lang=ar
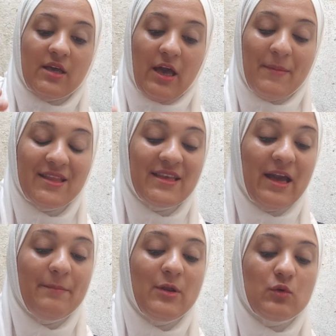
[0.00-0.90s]
كمان
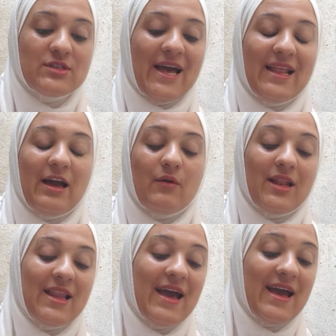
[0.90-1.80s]
كمل وسألها
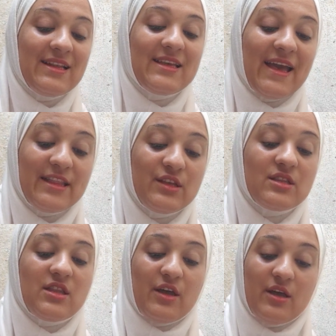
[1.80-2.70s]
وقال لها هل
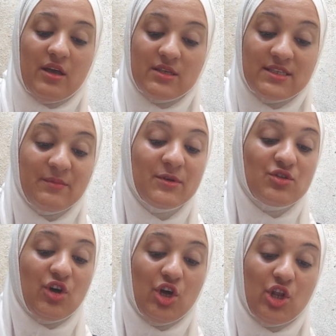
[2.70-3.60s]
كانت آه،
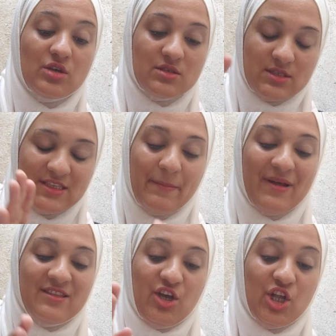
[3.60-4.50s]

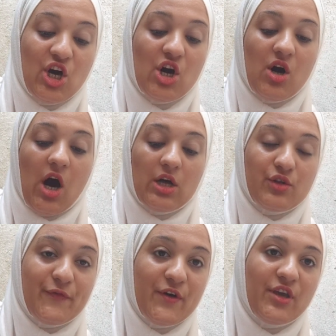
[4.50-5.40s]
سمة علاقة
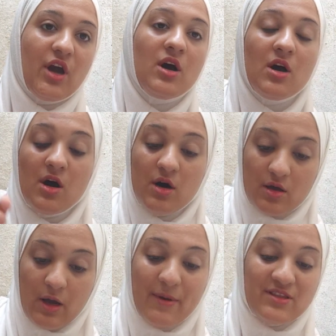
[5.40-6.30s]
عاطفية
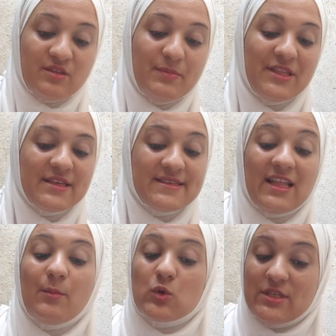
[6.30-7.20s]
ربطت بين
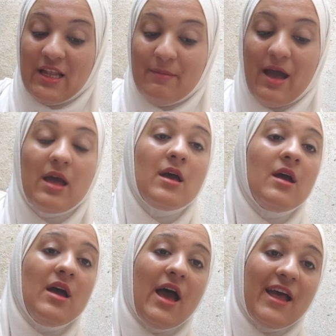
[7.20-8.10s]
اسلام وسلمى
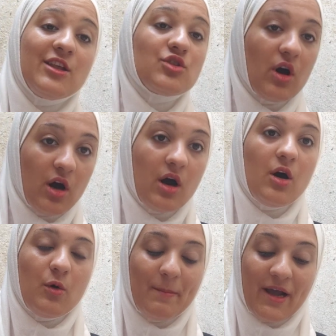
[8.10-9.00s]
قالت
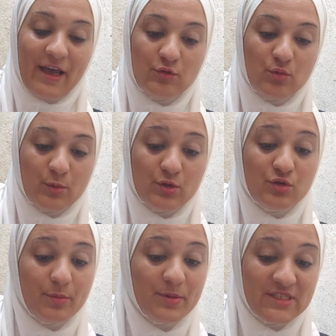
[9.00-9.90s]
اه هم كانوا
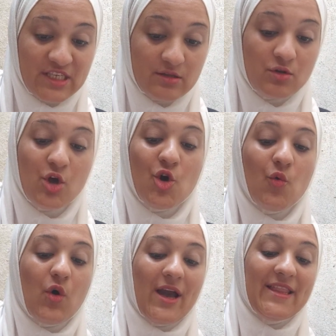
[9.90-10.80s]
مرتبطين
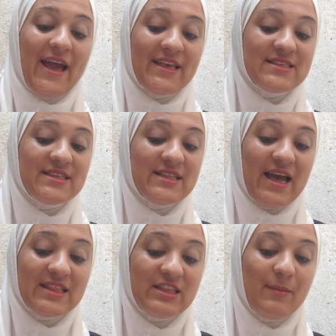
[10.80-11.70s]
وكان عايز
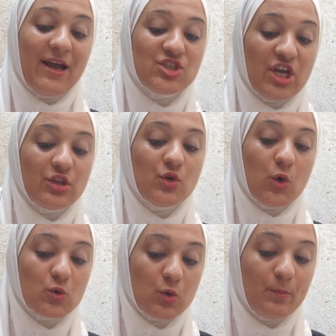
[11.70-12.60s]
يتقدم عشان
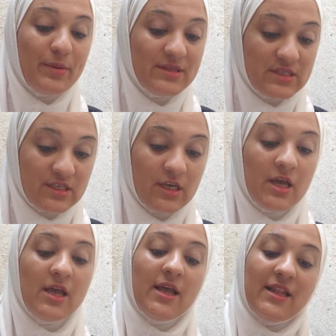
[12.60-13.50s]
يخطب بنتي
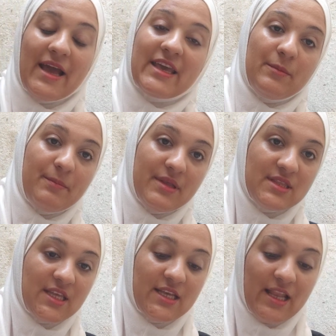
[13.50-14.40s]
لكن
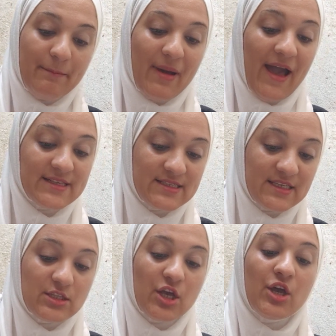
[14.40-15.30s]
بنتي لما حست